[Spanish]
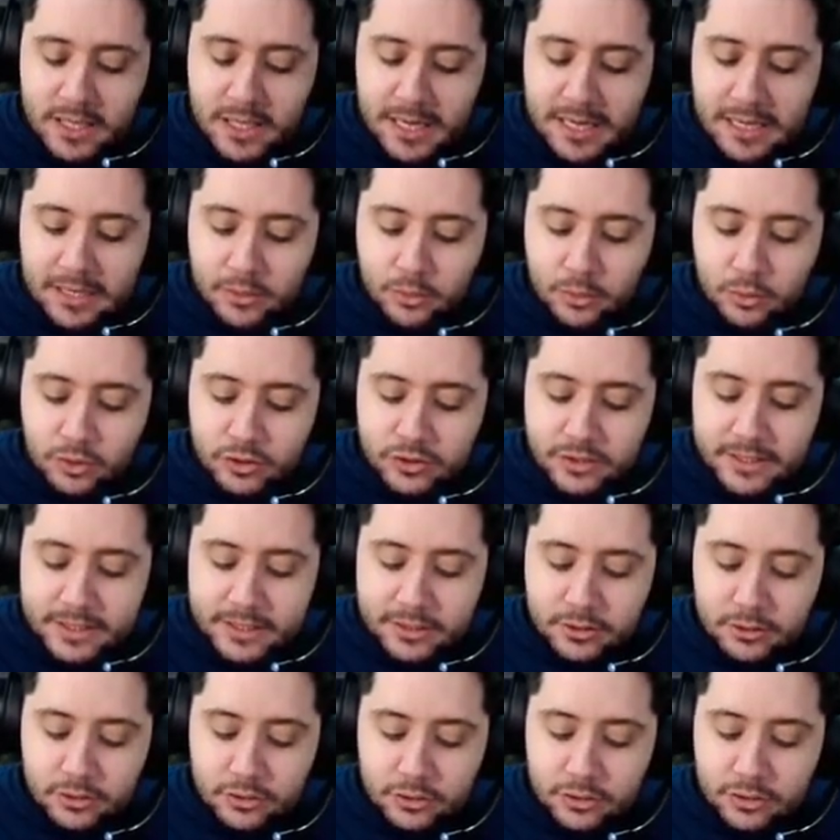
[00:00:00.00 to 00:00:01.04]
algunos de
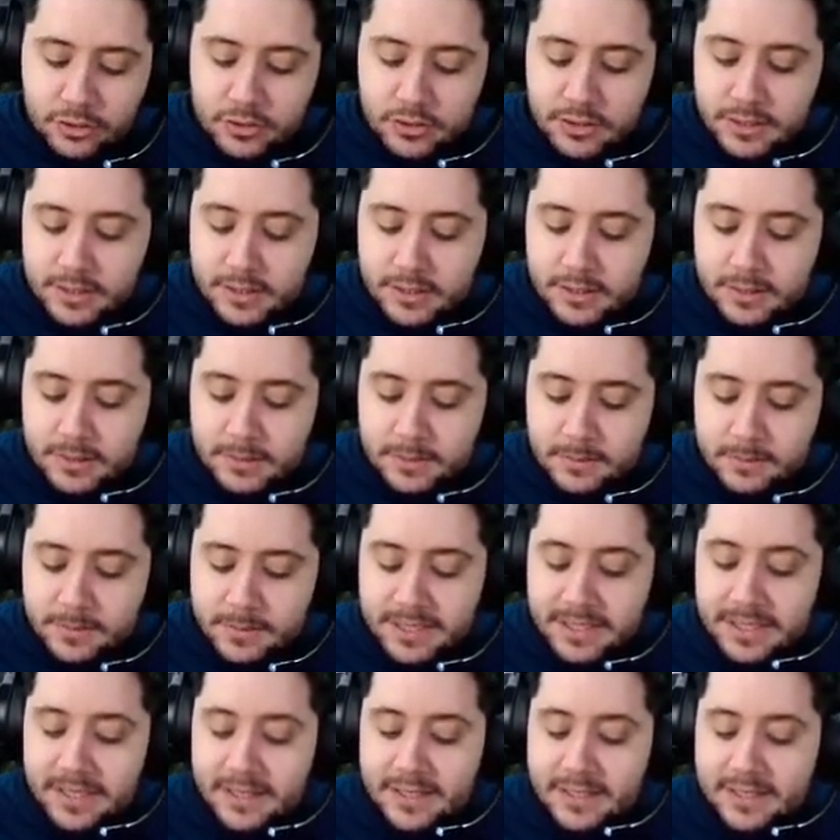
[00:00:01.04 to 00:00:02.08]
estos eh,
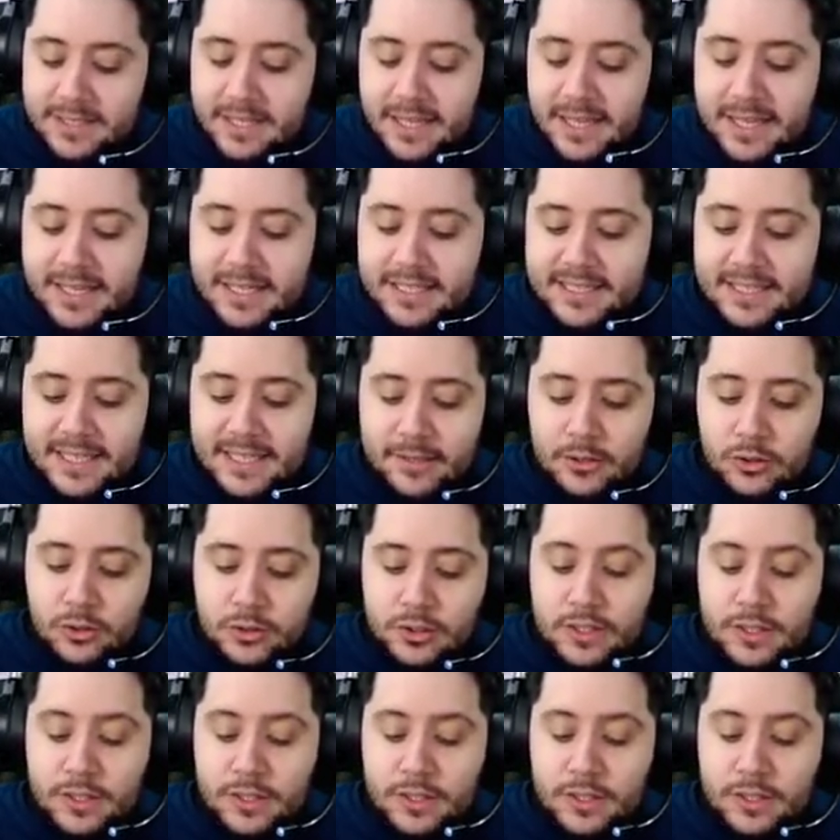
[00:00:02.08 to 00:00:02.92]
sin necesidad de que sean los